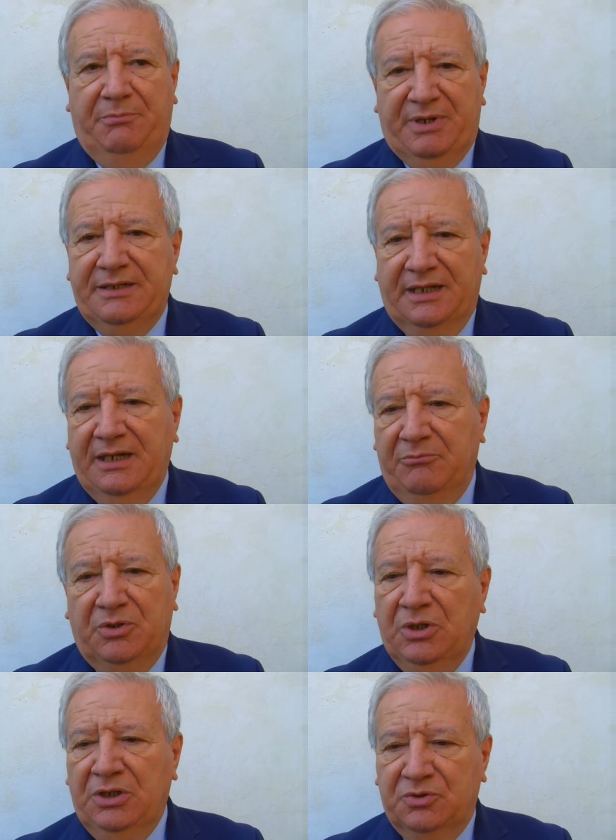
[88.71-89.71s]

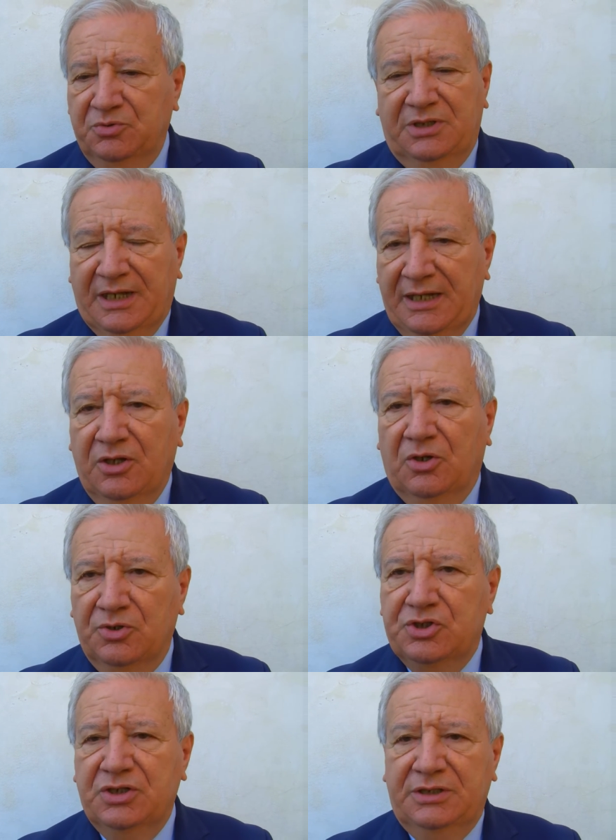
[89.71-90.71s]
prenderemo tutti i
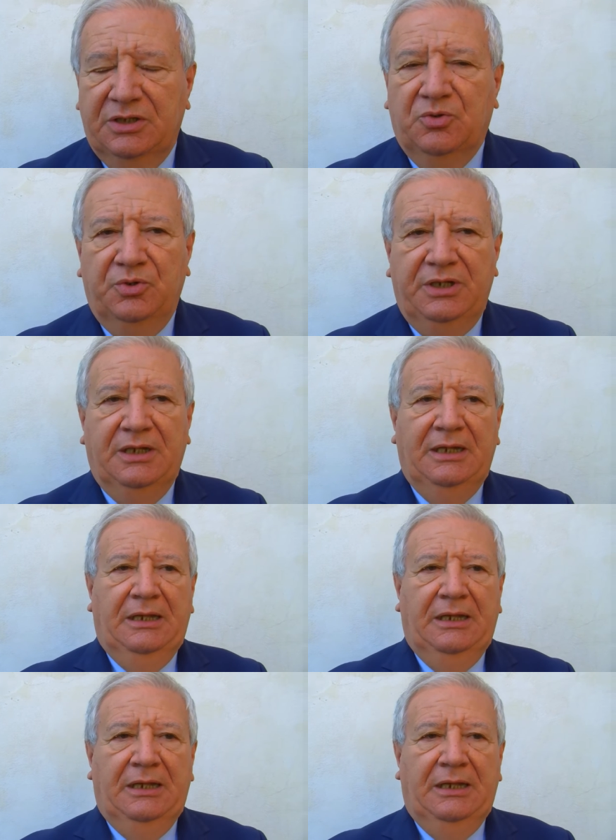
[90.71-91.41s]
radiologi di cui